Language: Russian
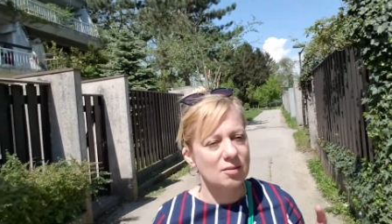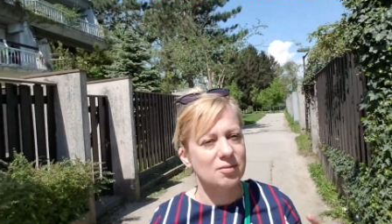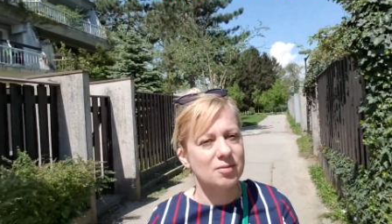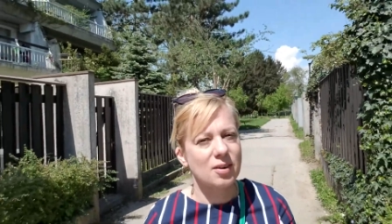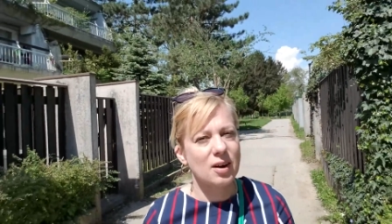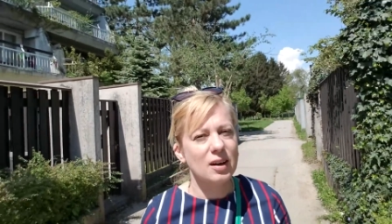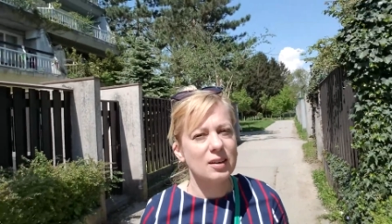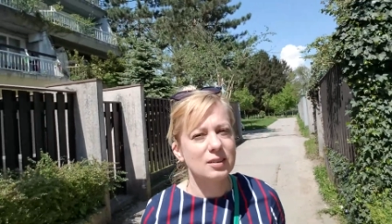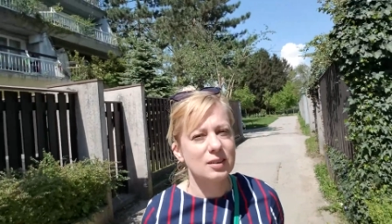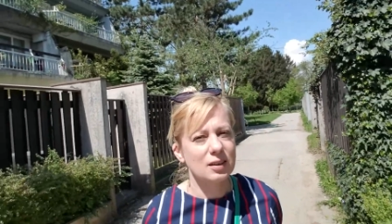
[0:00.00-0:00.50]

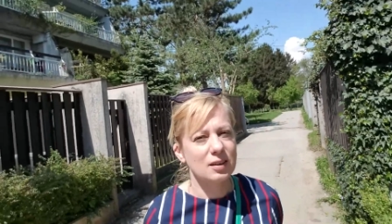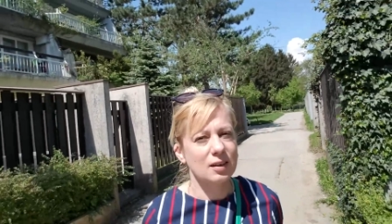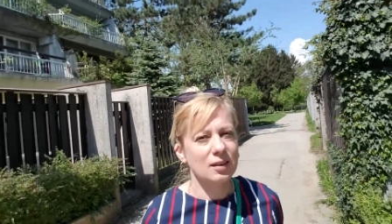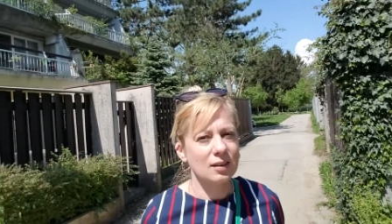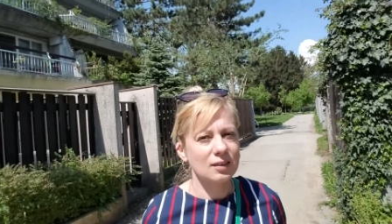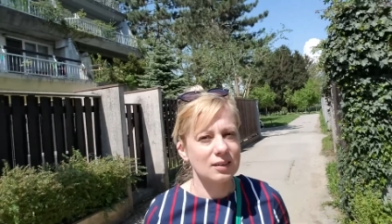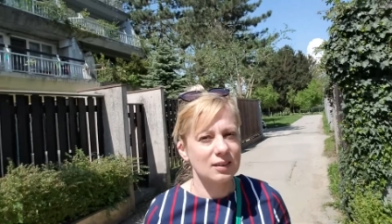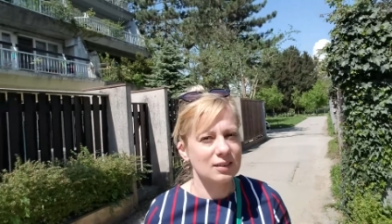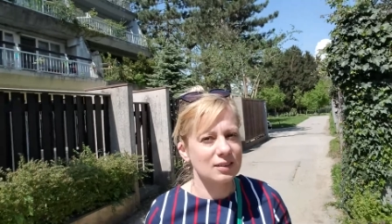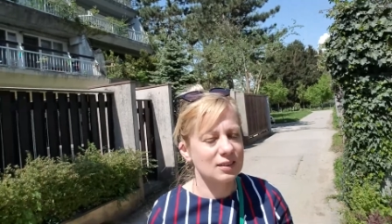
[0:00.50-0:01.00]

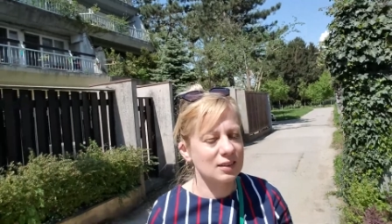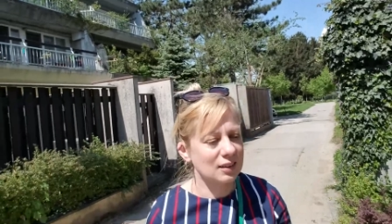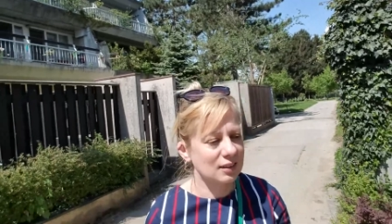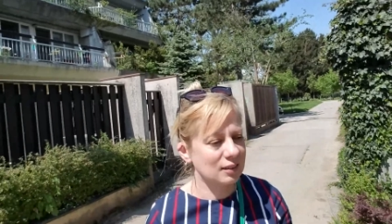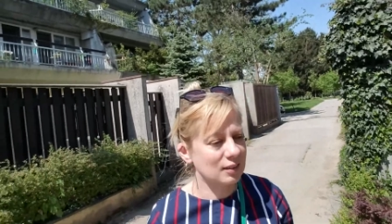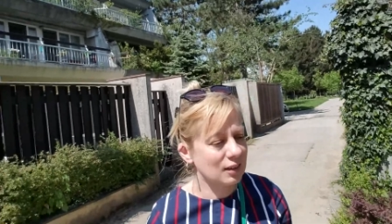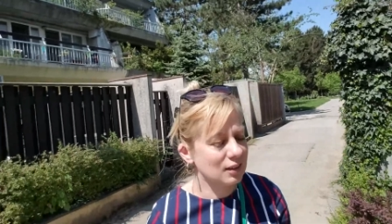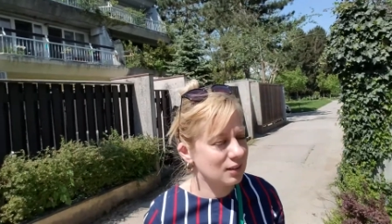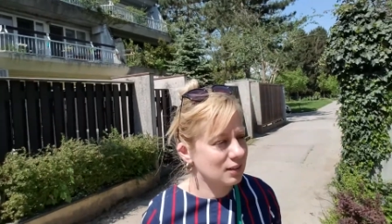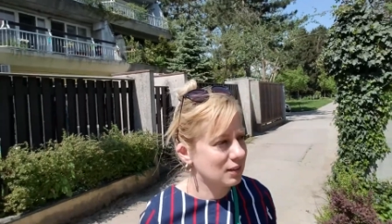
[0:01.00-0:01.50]
ватра,
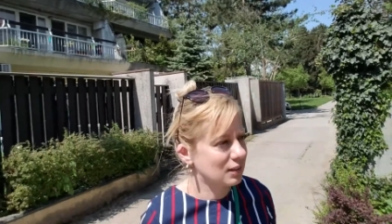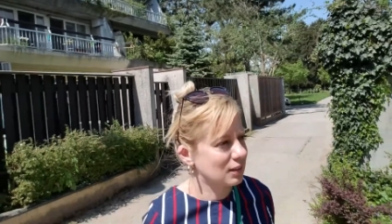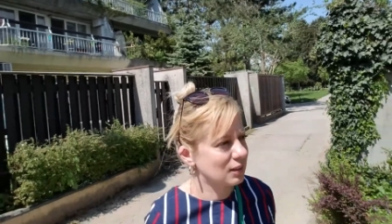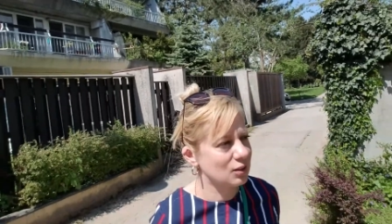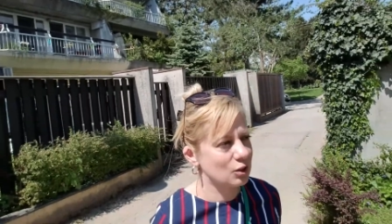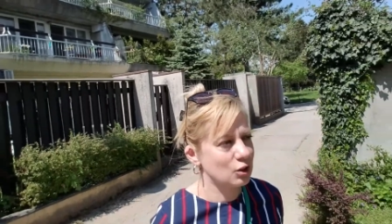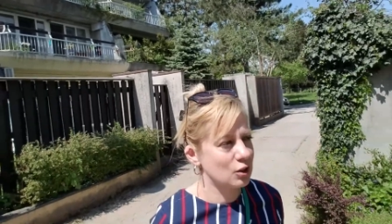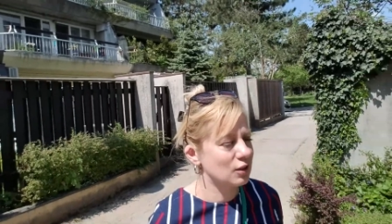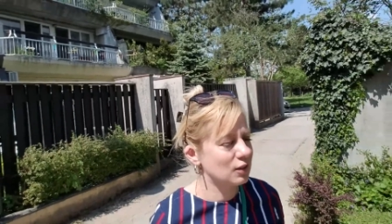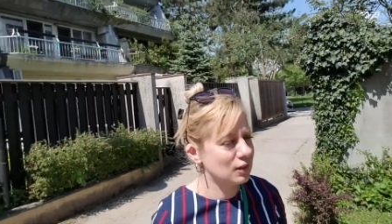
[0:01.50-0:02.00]
интонация. Я
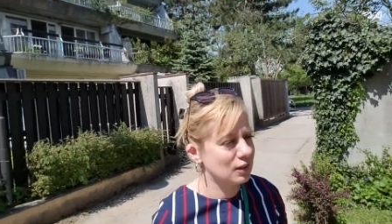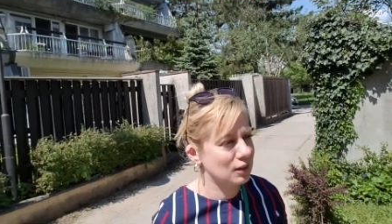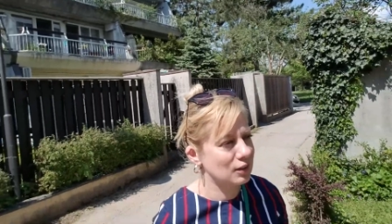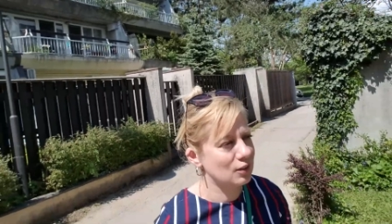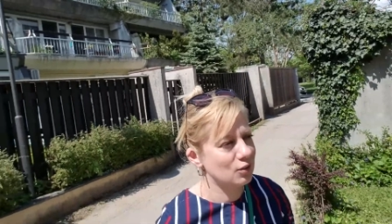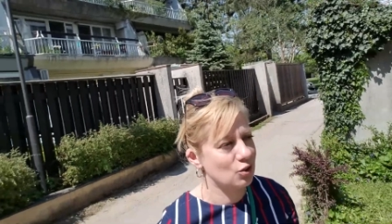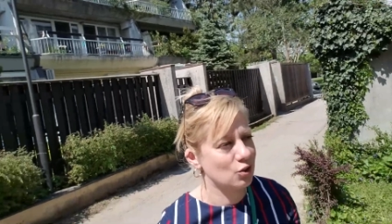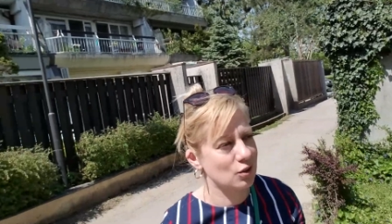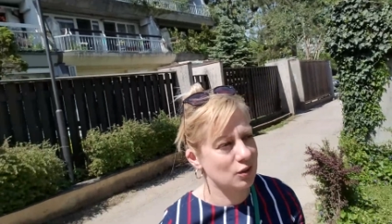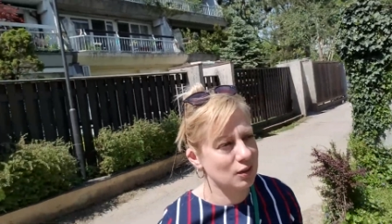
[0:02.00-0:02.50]
даже не знаю,
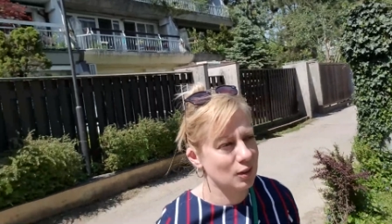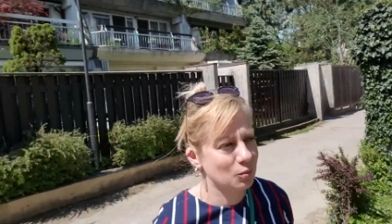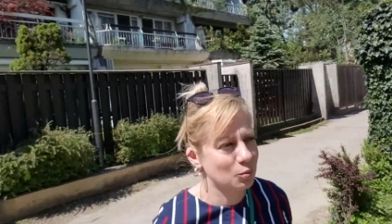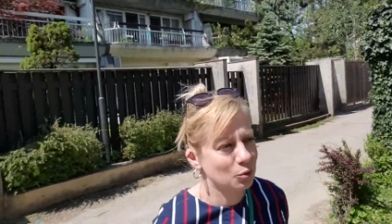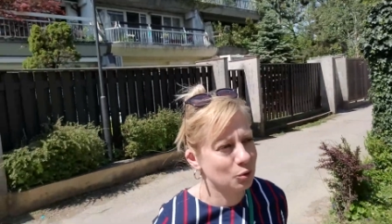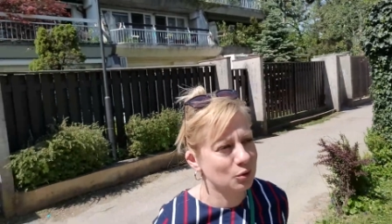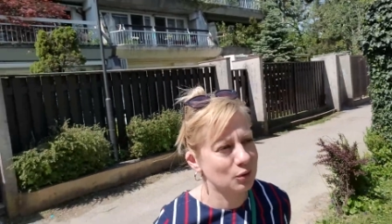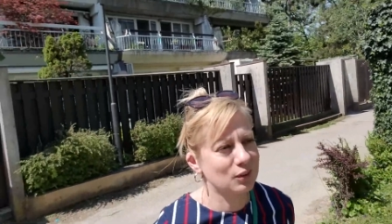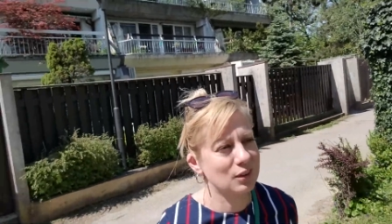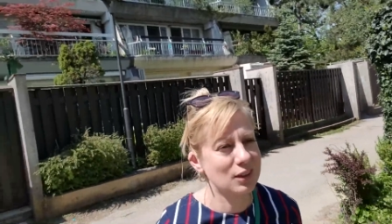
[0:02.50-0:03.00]
они сейчас
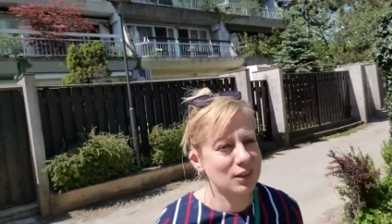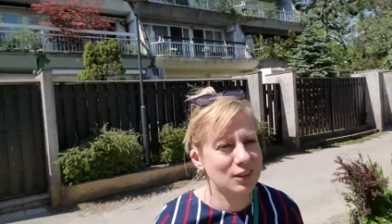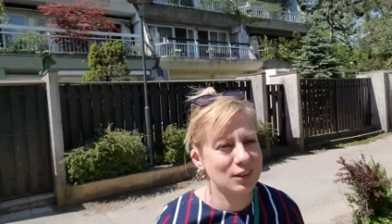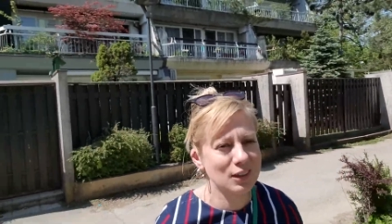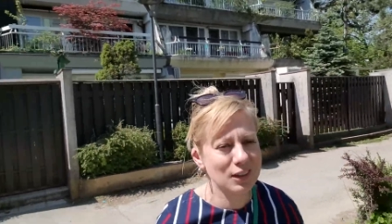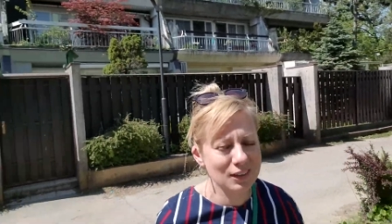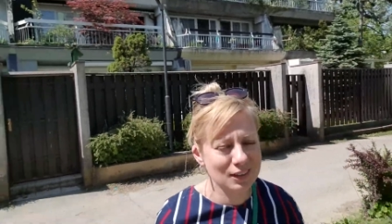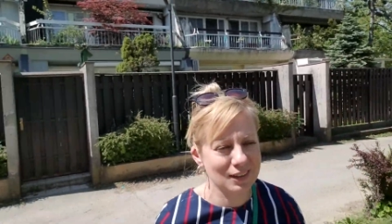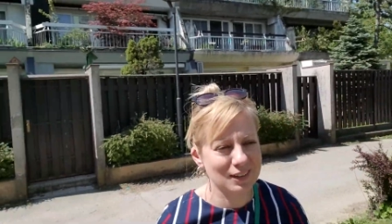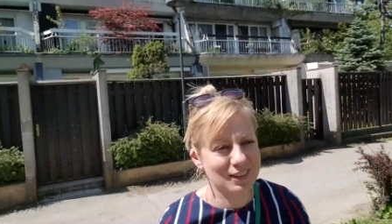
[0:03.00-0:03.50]
работают или
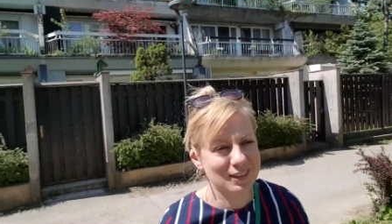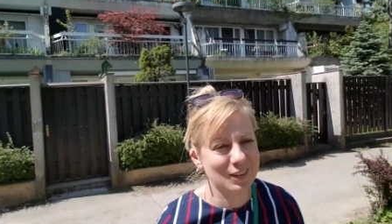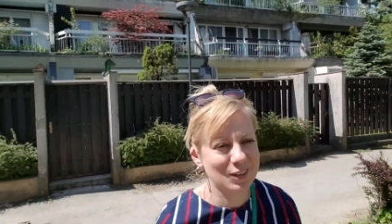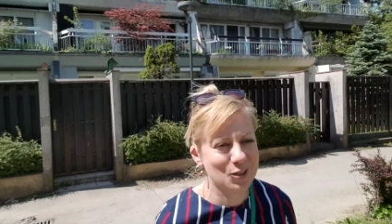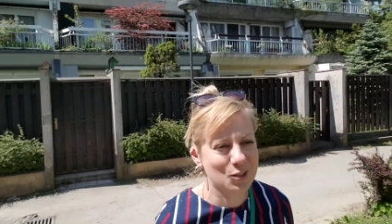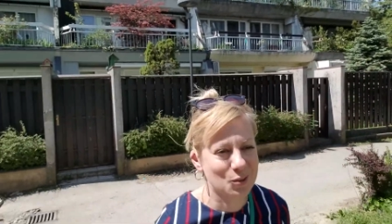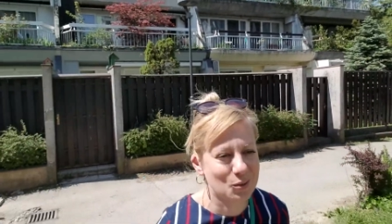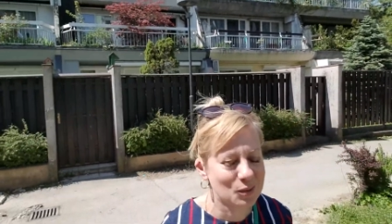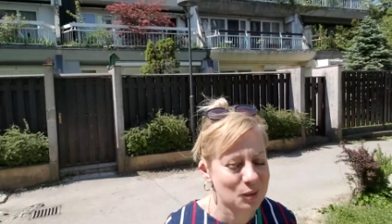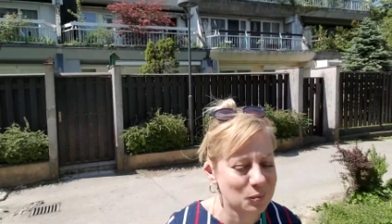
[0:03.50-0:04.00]
нет, я знаю,
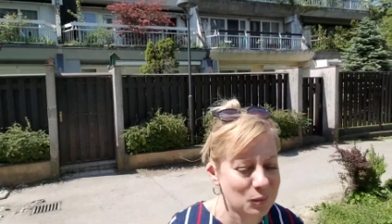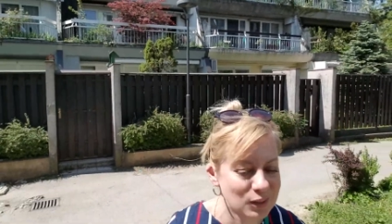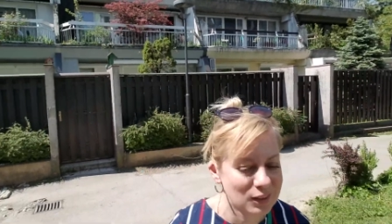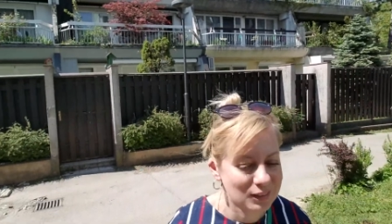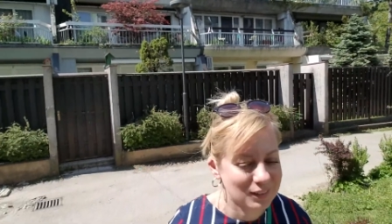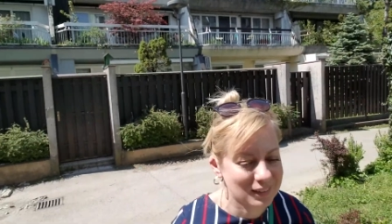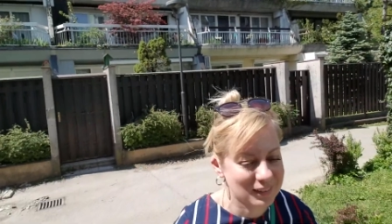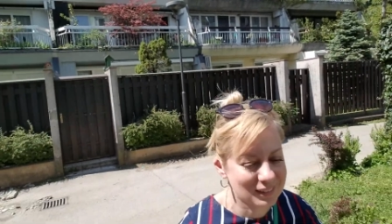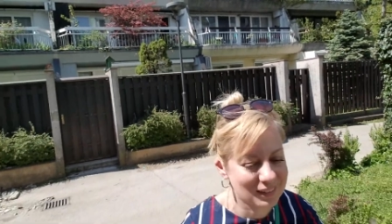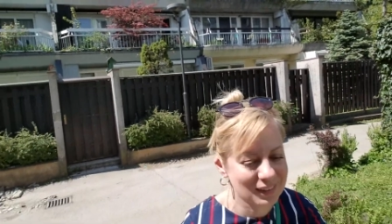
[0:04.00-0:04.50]
что они
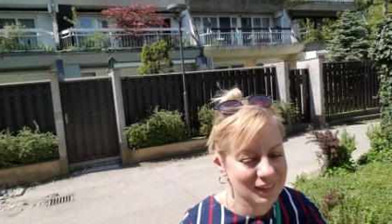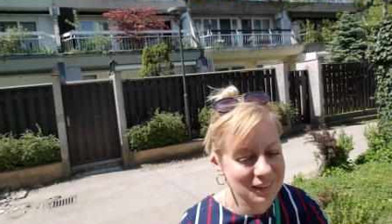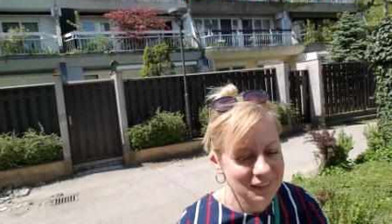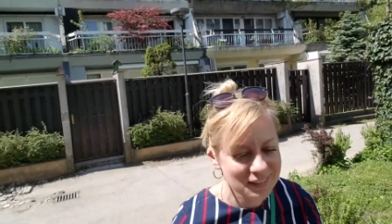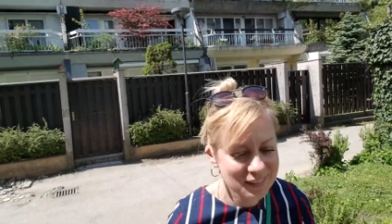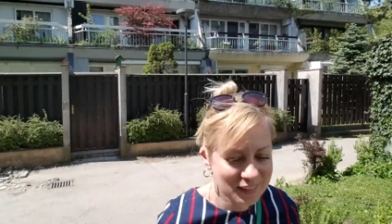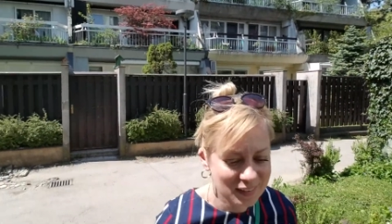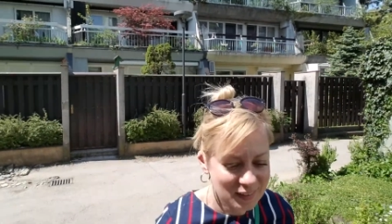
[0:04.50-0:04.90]
были тогда.